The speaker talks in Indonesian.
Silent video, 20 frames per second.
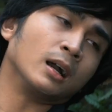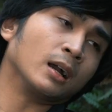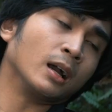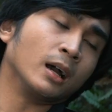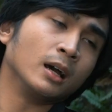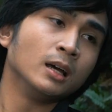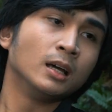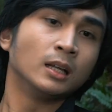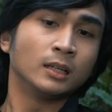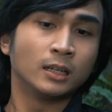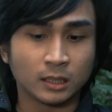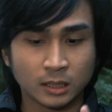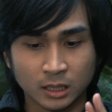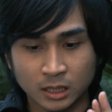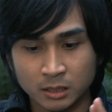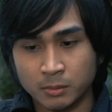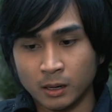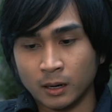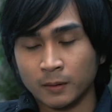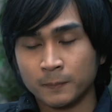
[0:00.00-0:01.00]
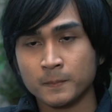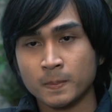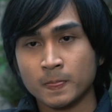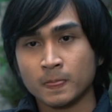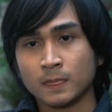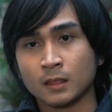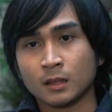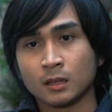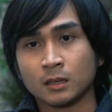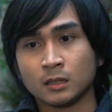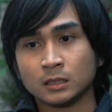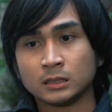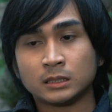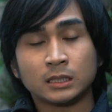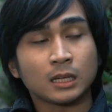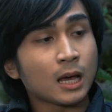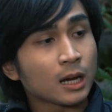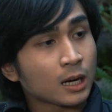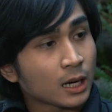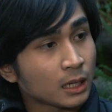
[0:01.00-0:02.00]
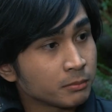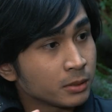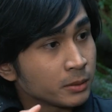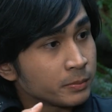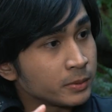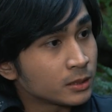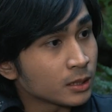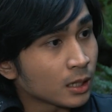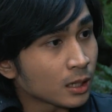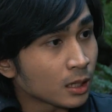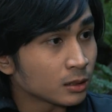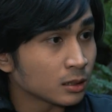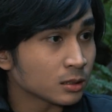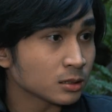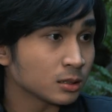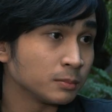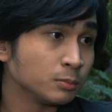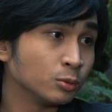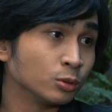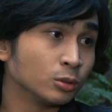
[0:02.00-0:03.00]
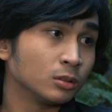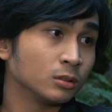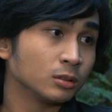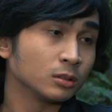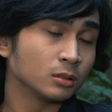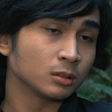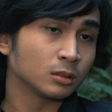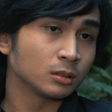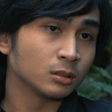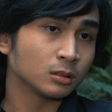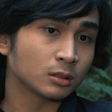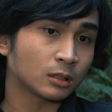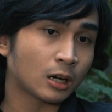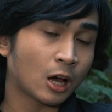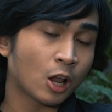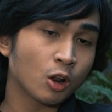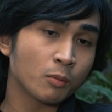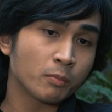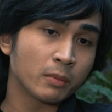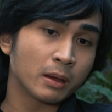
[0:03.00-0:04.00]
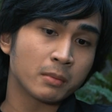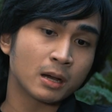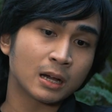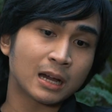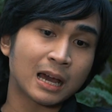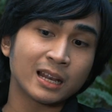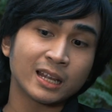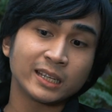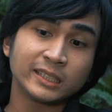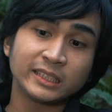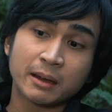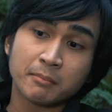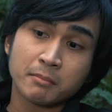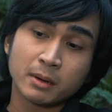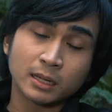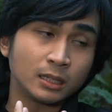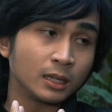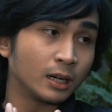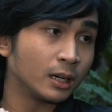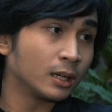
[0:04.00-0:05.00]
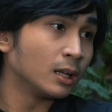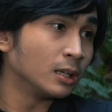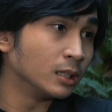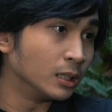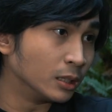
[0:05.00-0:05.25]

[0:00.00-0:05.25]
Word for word: enggak dan gini bang silakan berbicara tersebut mm -mm. kalau memang kalian nyaman dengan hal